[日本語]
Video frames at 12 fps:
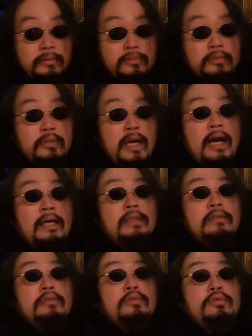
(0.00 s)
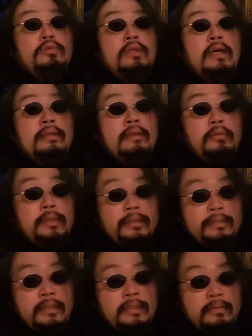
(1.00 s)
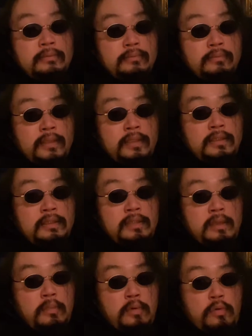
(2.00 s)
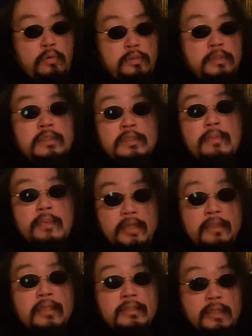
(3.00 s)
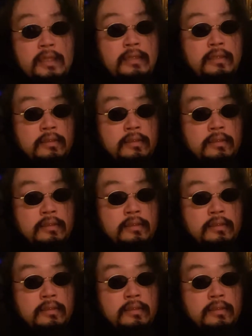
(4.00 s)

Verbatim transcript: その飽きる空間でお客さんまた来ても、新鮮味がないじゃん。